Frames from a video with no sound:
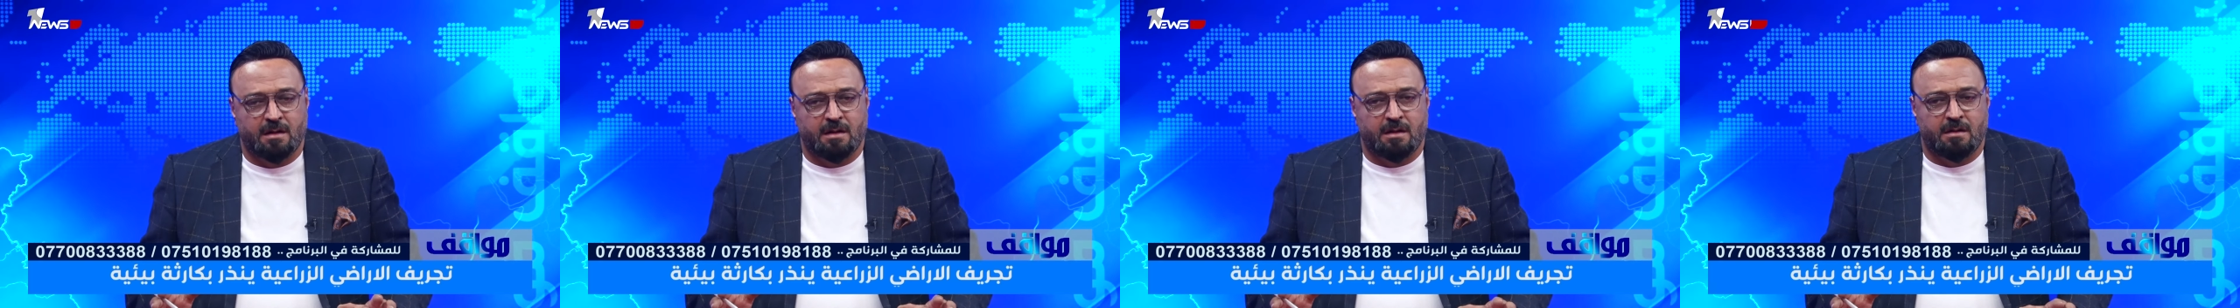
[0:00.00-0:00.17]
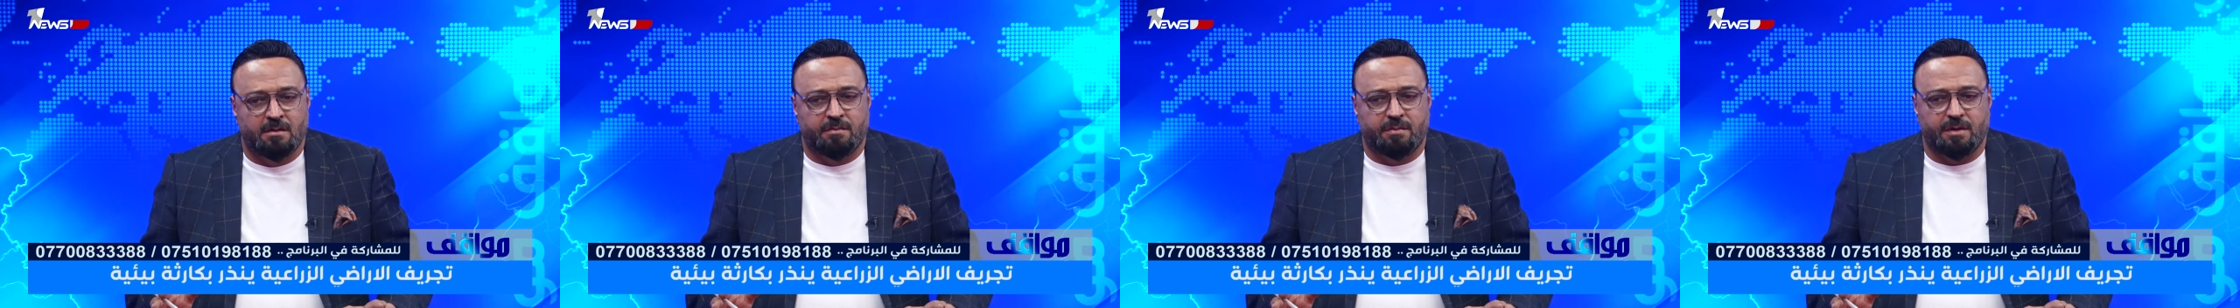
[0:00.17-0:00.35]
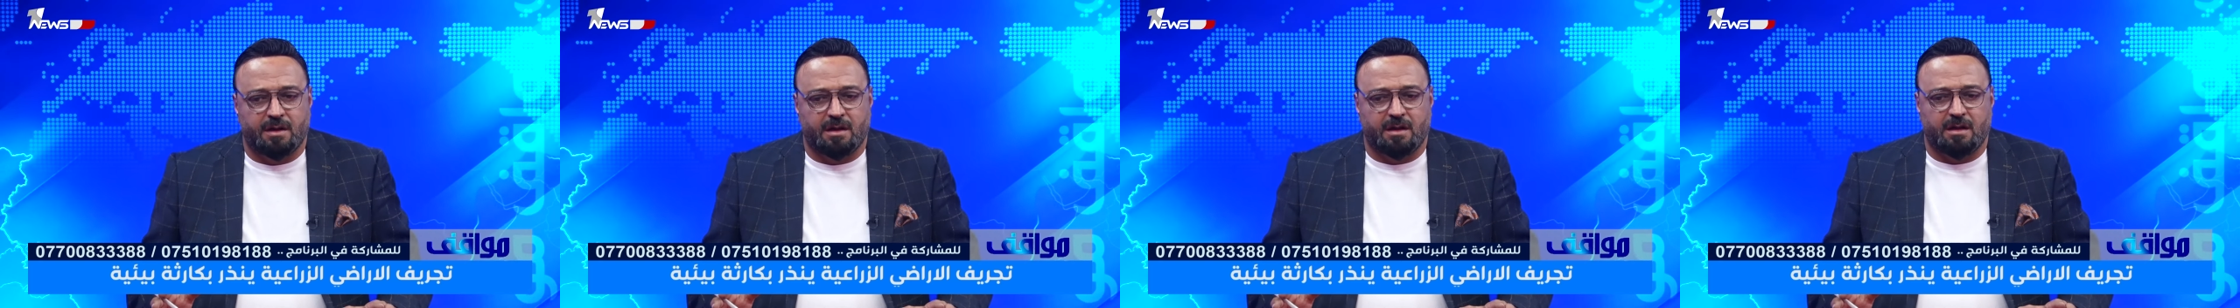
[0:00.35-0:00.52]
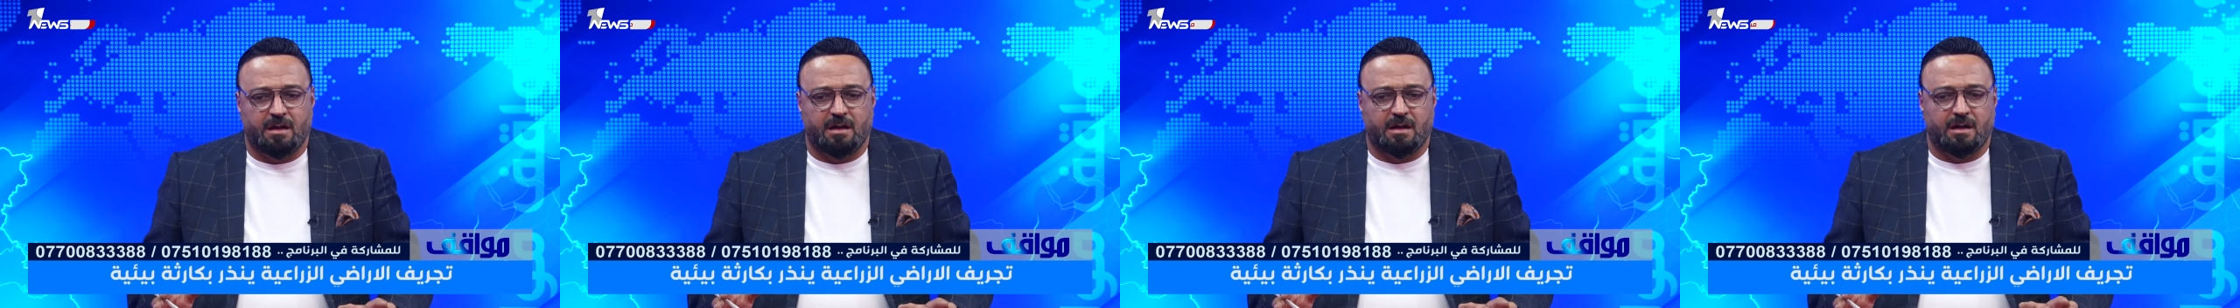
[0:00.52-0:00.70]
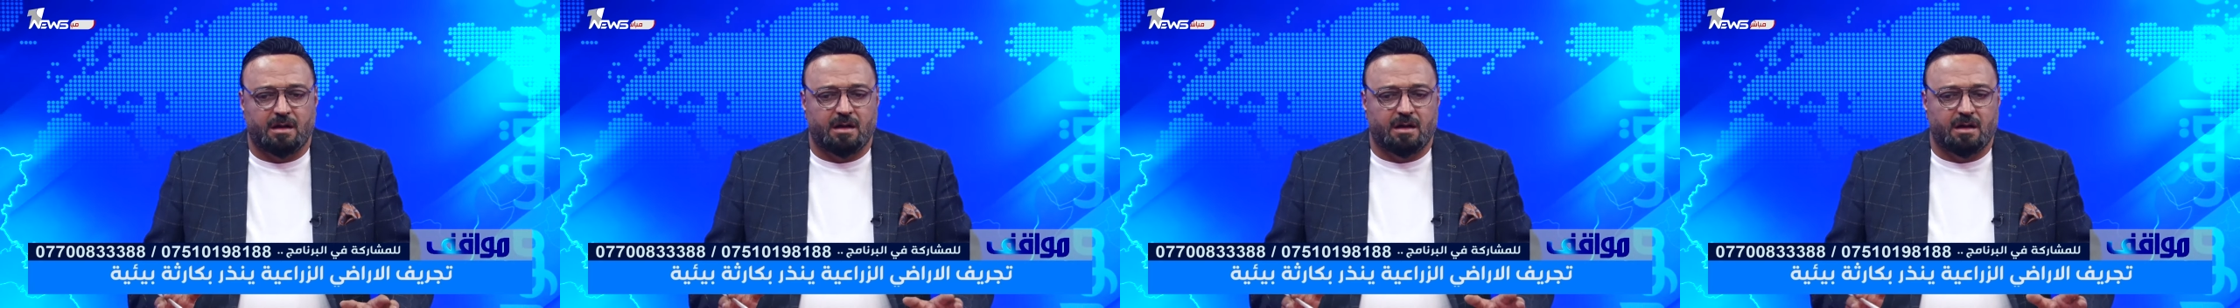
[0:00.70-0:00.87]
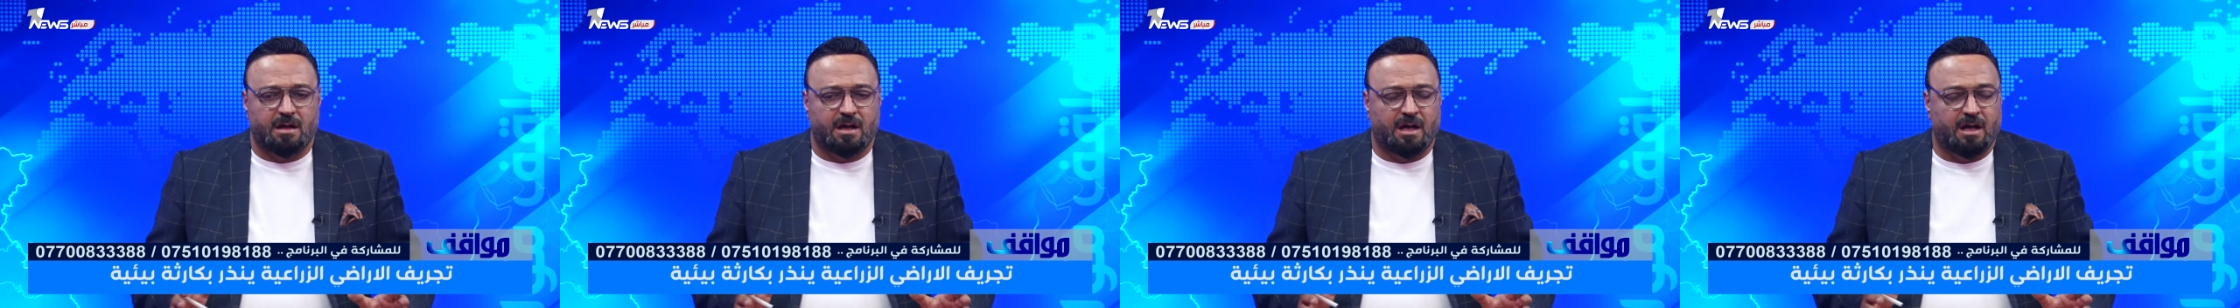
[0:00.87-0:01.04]
في
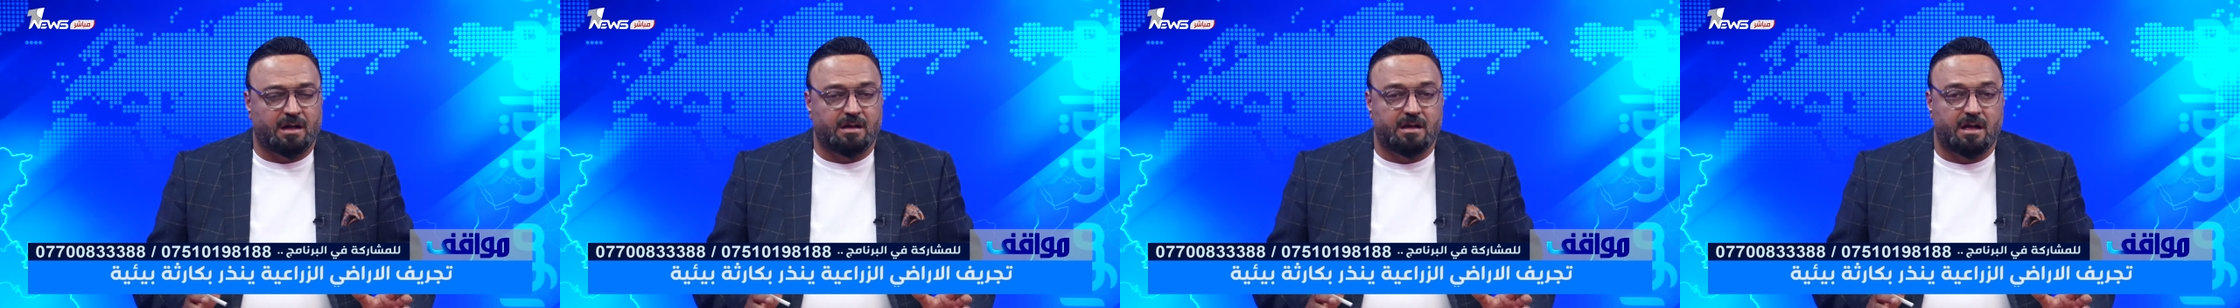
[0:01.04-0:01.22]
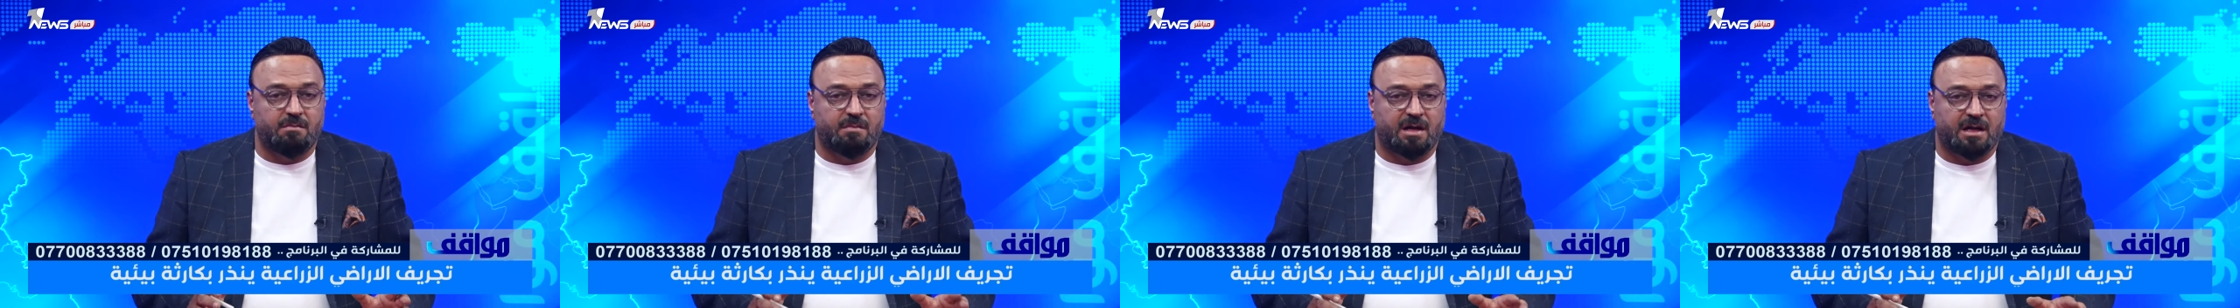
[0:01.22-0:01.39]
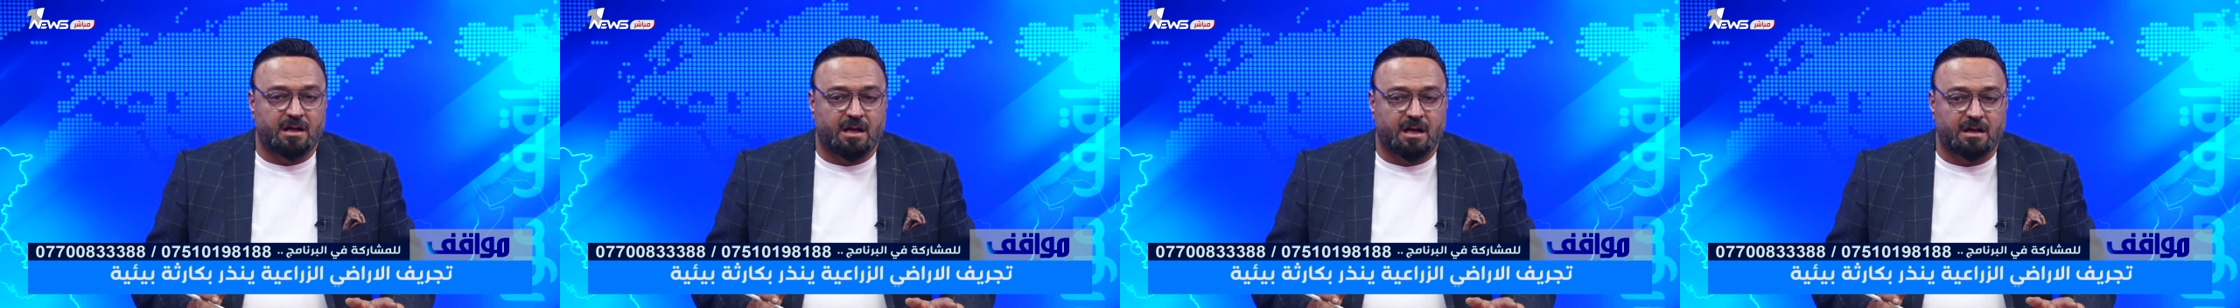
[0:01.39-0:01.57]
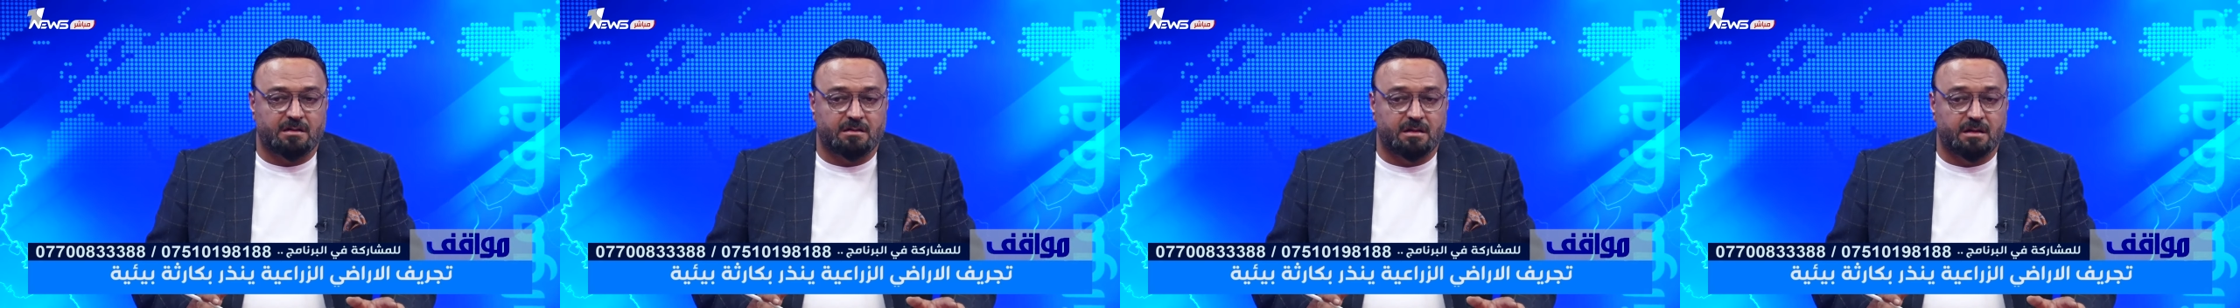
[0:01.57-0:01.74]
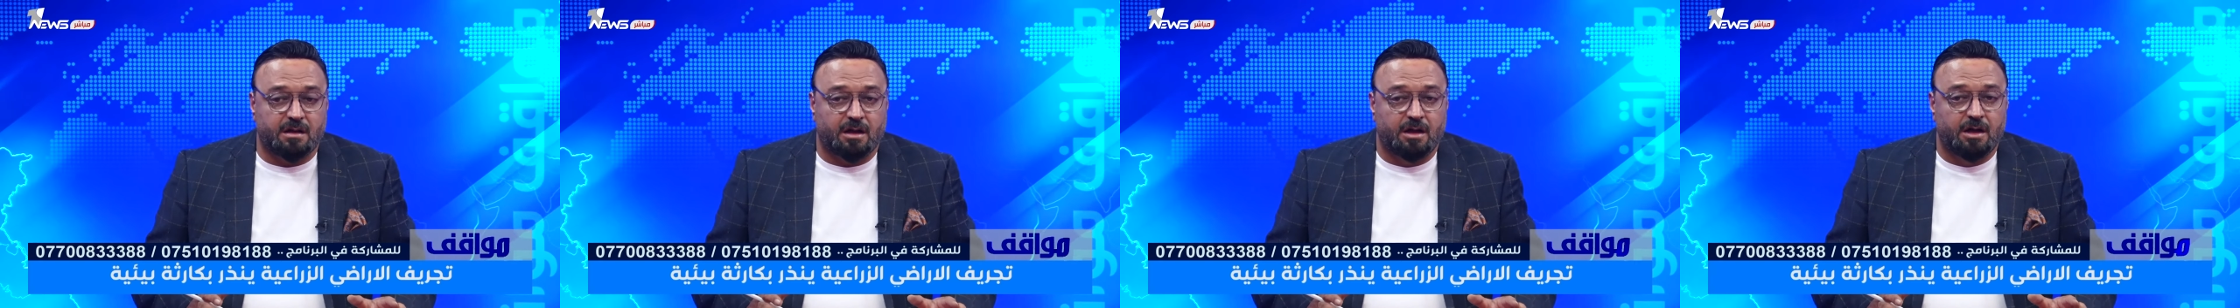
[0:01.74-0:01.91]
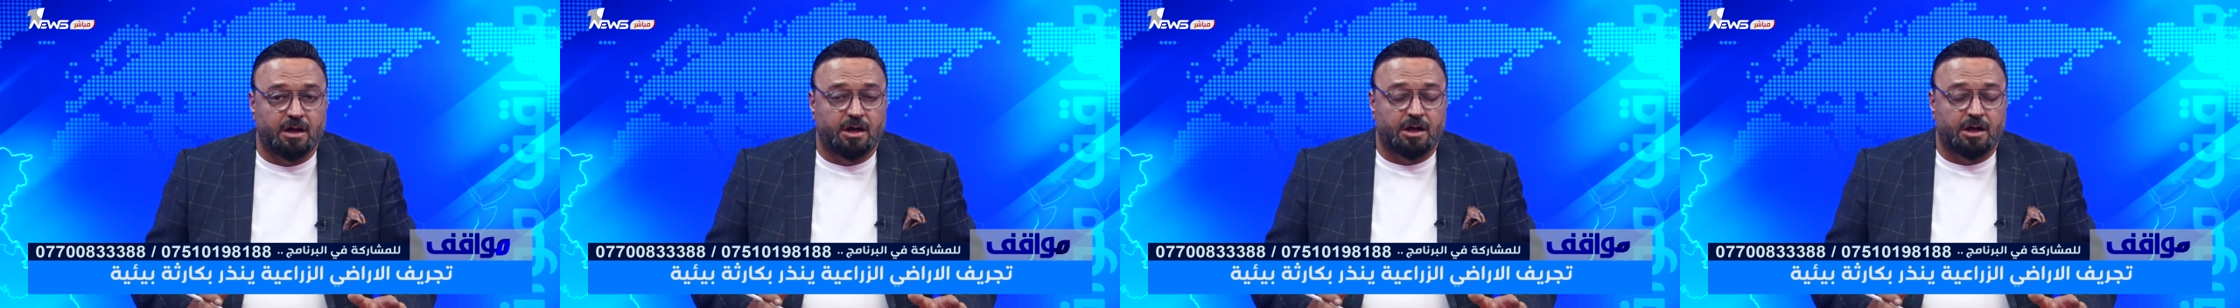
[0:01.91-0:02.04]
آه، احدى المناطق